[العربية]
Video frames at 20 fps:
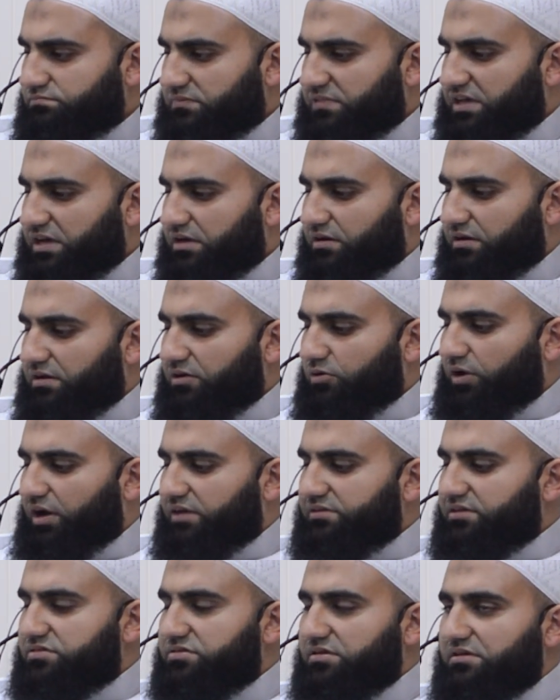نقرأ
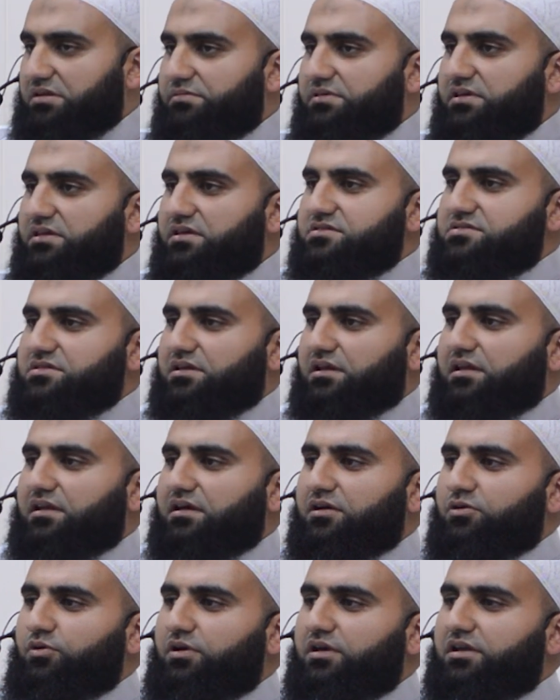حديث النبي صلى
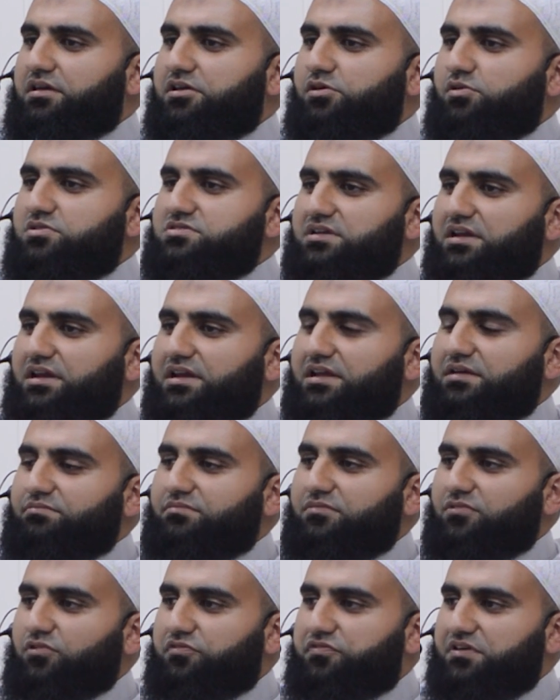الله عليه وسلم
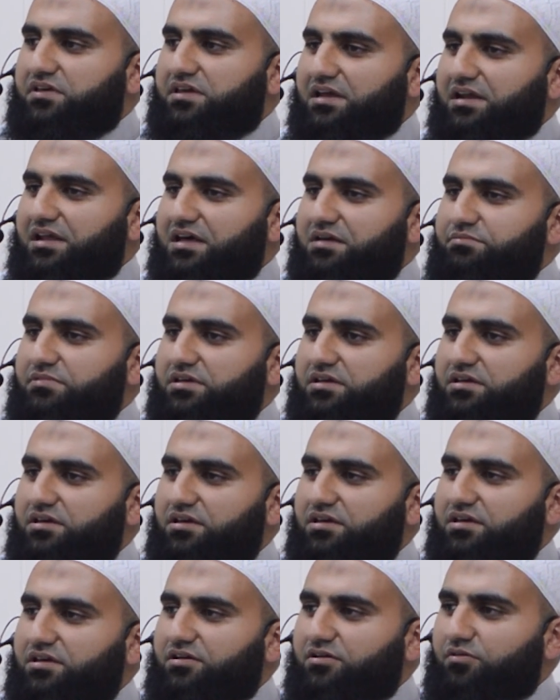وفي
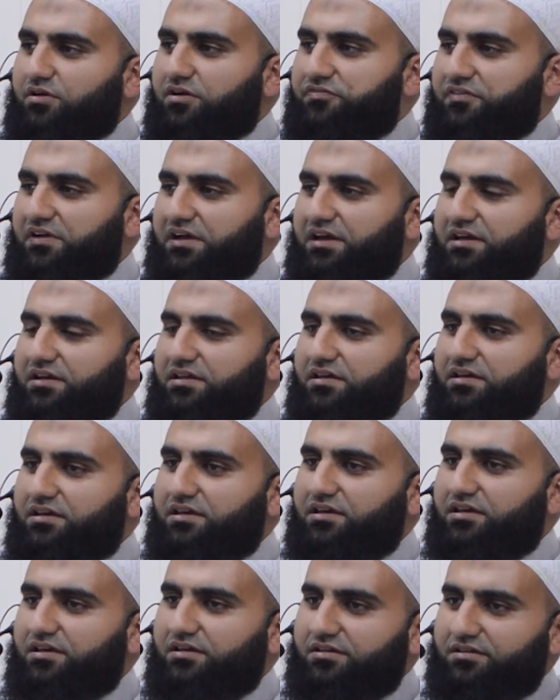كلامه
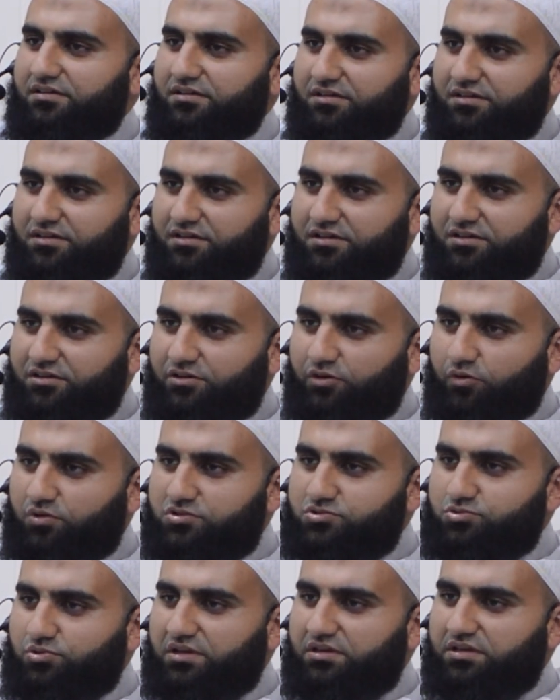وأفعاله
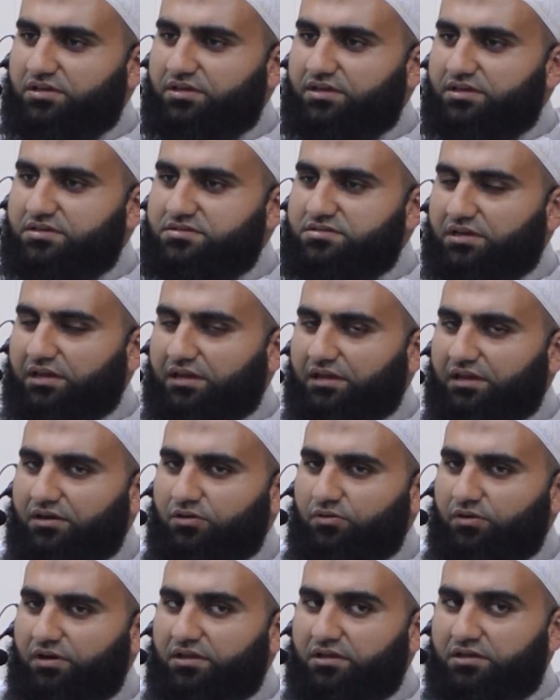وسننه صلى
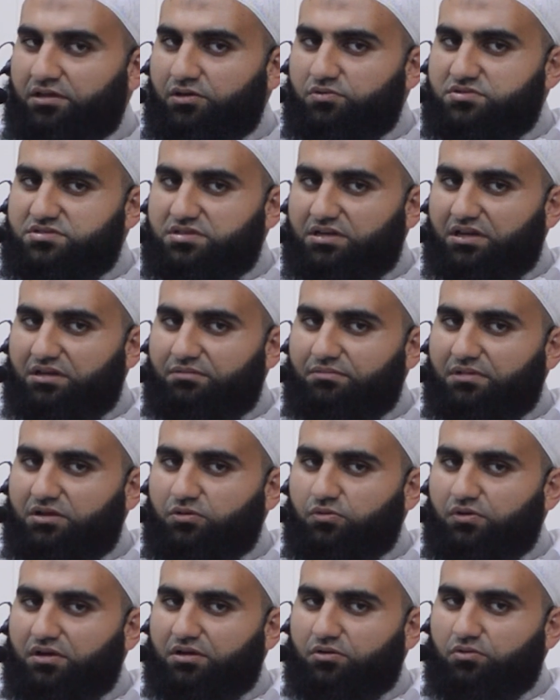الله عليه وسلم
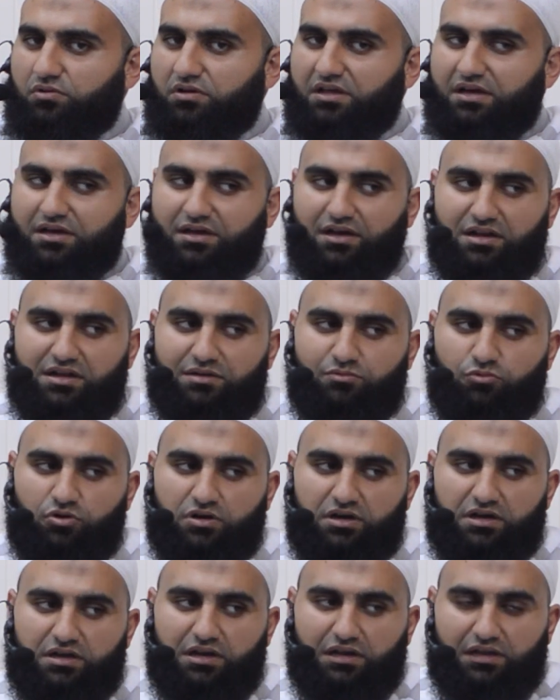أنوار لا
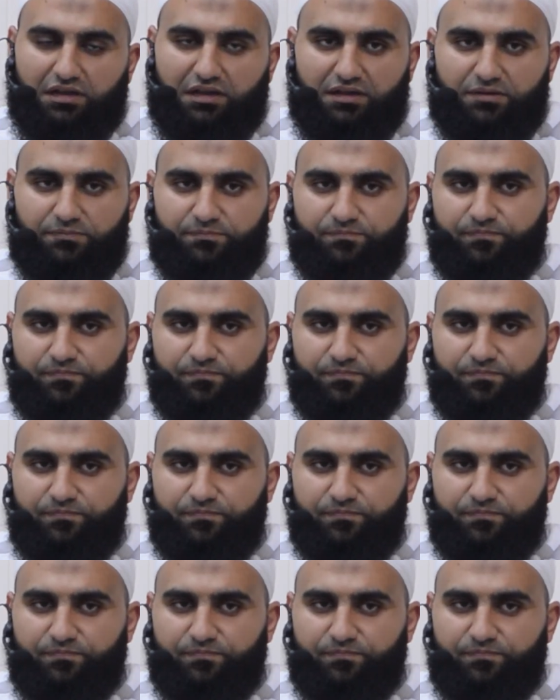يعلمها إلا الله